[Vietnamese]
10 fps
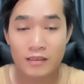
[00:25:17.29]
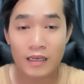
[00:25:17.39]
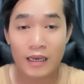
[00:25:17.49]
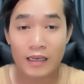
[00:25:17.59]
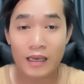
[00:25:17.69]

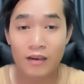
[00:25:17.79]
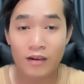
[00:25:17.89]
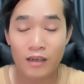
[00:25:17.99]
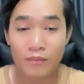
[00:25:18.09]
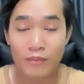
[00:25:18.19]
cái cái
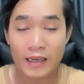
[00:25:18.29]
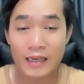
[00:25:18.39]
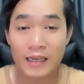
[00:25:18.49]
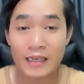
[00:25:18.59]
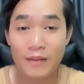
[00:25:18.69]
người mà
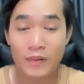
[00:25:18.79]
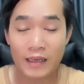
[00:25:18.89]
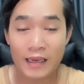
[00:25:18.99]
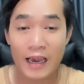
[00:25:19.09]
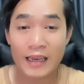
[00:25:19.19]
cắt ghép
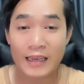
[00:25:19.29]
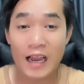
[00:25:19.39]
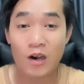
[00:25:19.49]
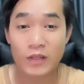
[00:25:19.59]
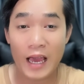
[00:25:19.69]
này khá là
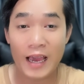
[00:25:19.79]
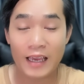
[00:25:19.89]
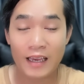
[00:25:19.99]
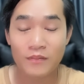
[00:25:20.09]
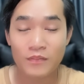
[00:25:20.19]
cao
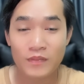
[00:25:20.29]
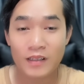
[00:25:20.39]
tay ha